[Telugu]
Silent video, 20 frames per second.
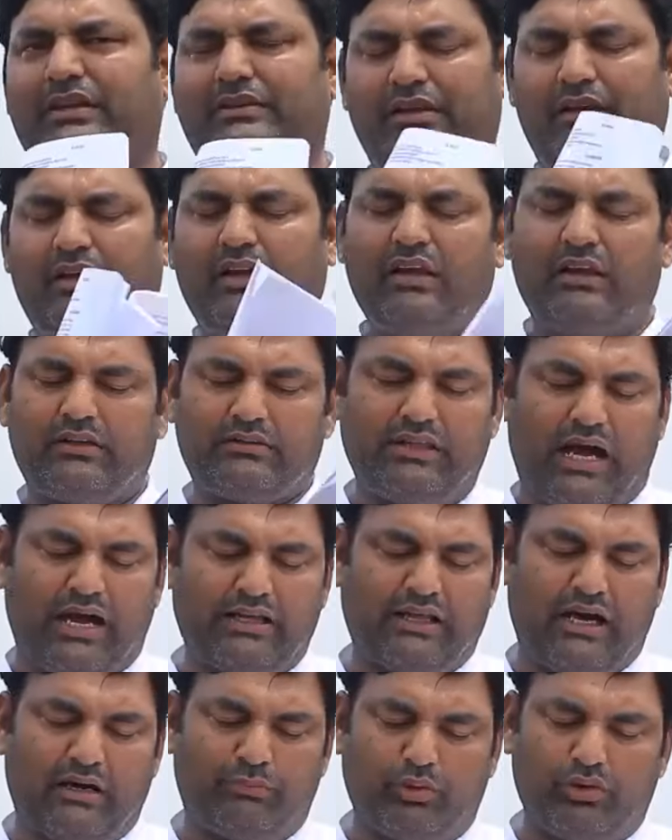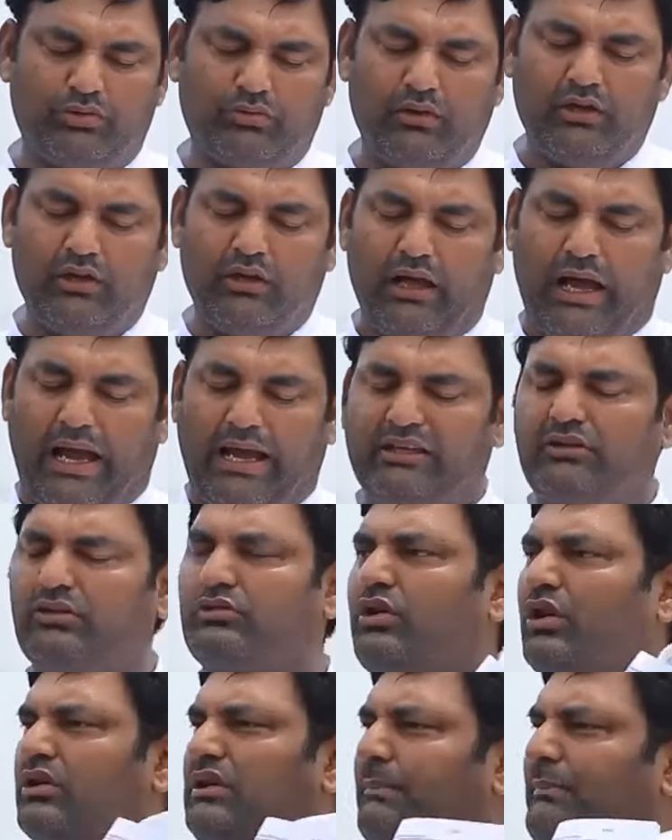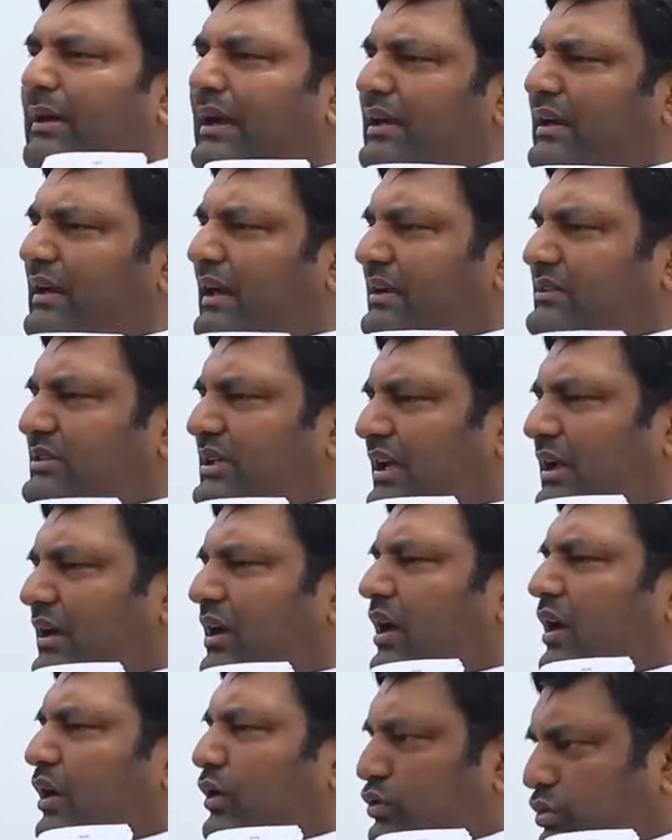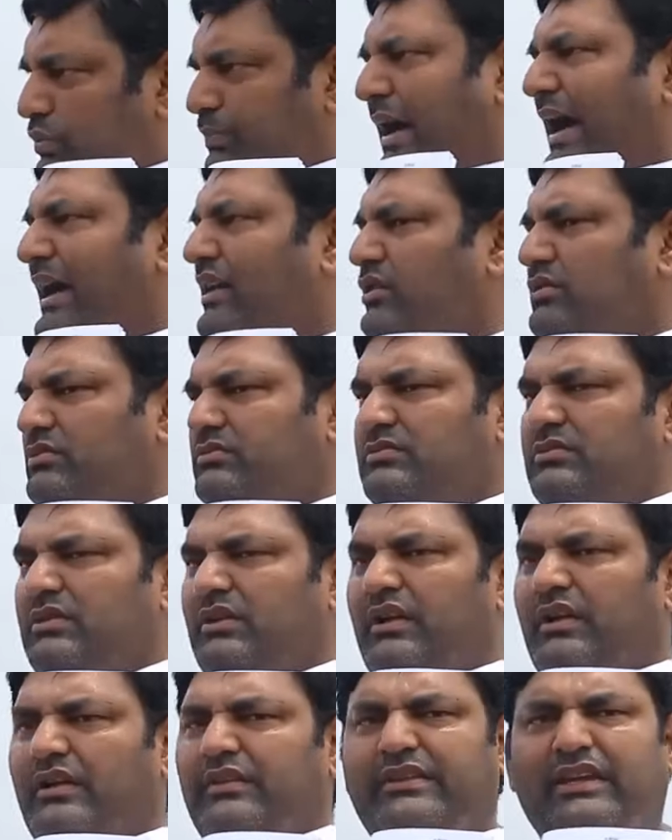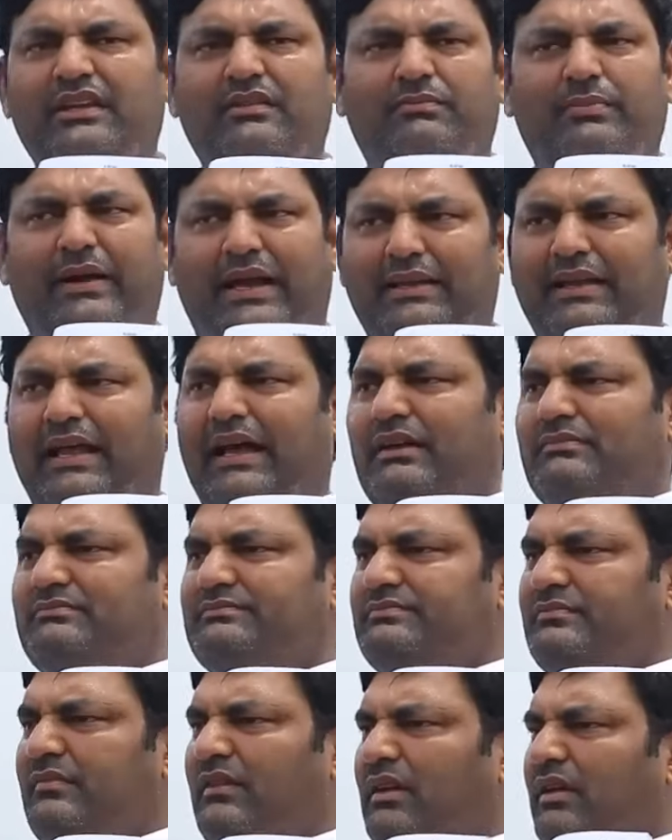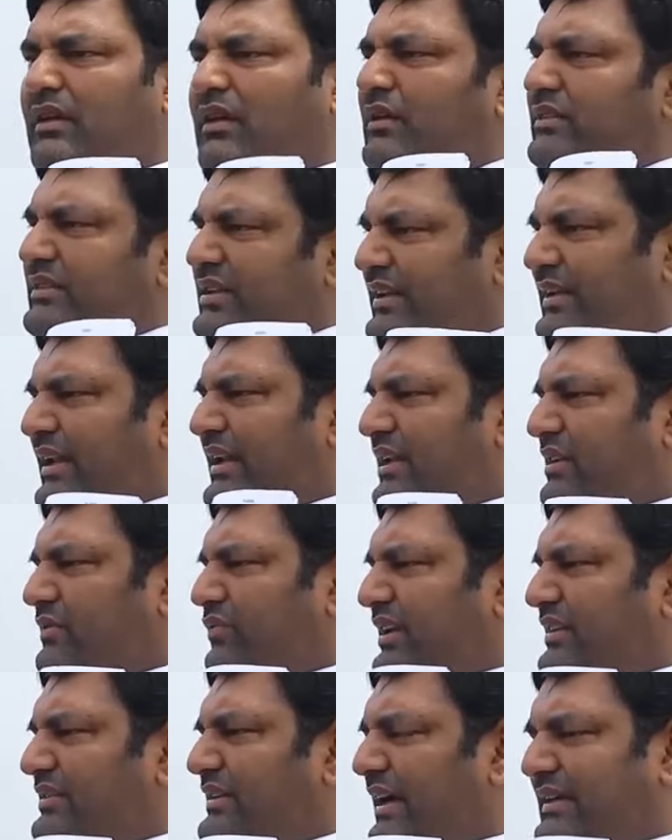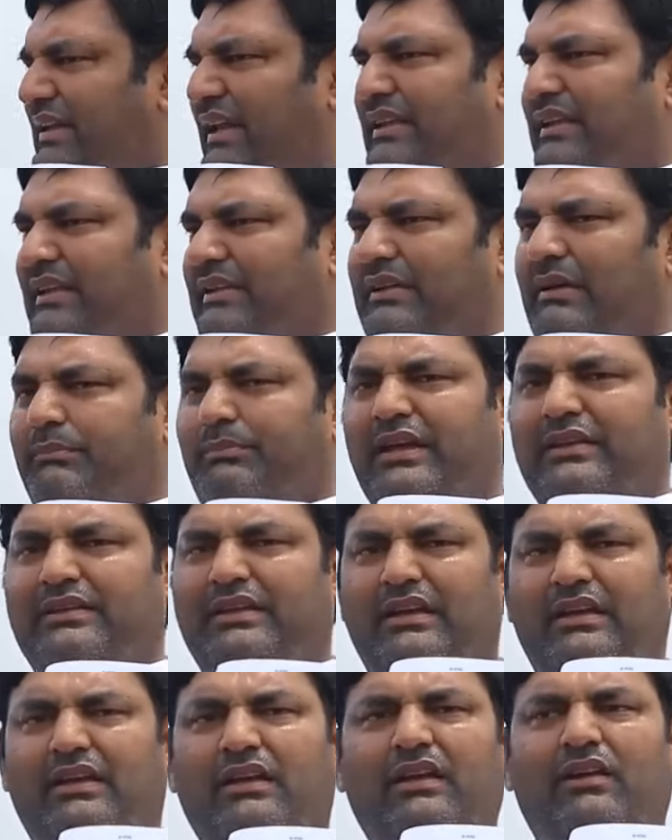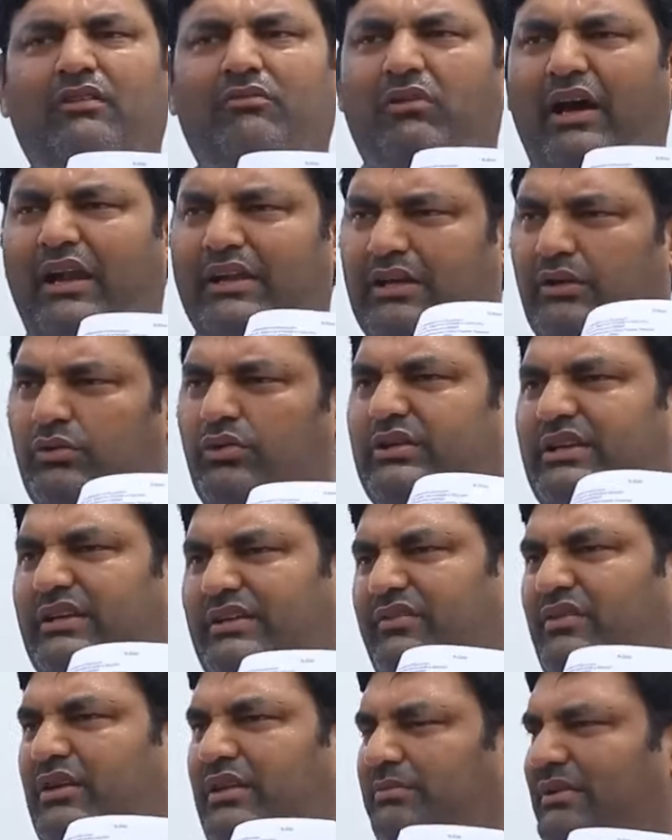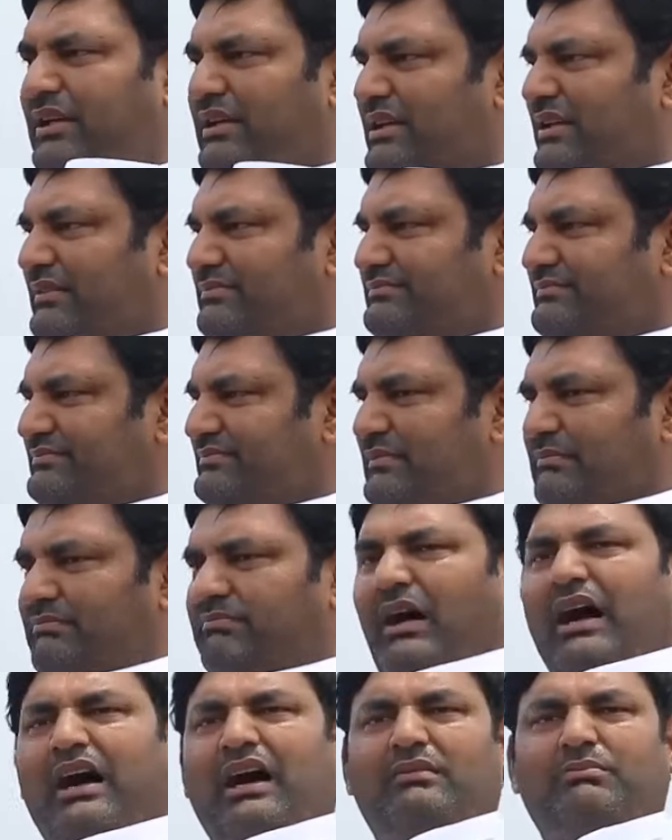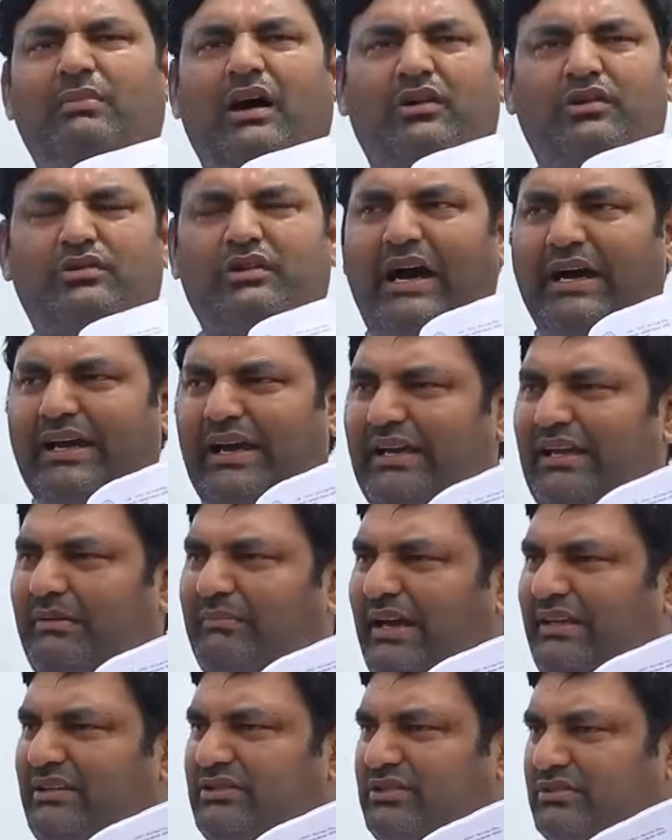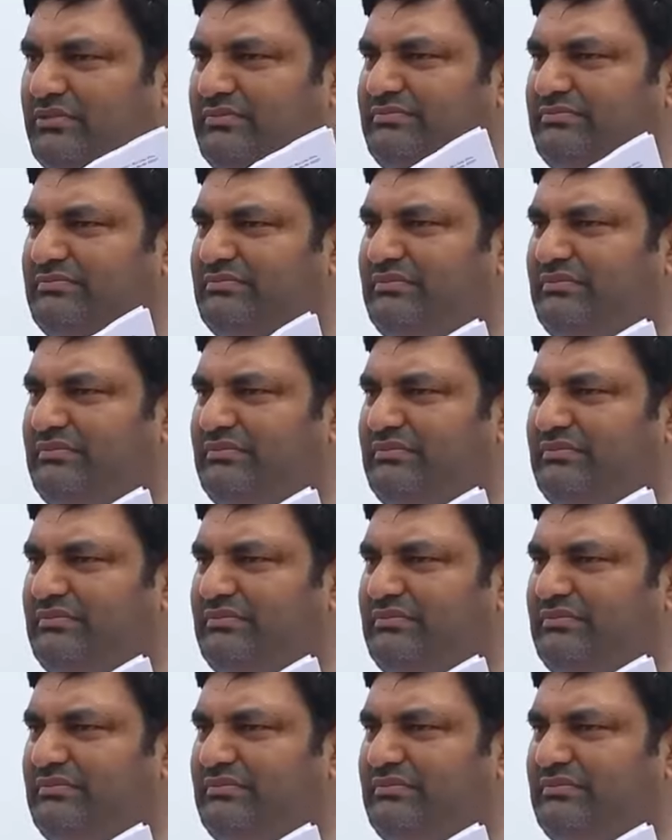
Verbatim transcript: చెప్పేసి దాదాపు ఐదు కోట్ల పన్నెండు లక్షల రూపాయలు దీనిపైన సీనరేజ్ ఫీజు కట్టలేదని చెప్పేసి వాళ్ళకి నోటీస్ ఇవ్వడం జరిగింది మహాన్ భావుడు ఆ ఏడీ మైన్స్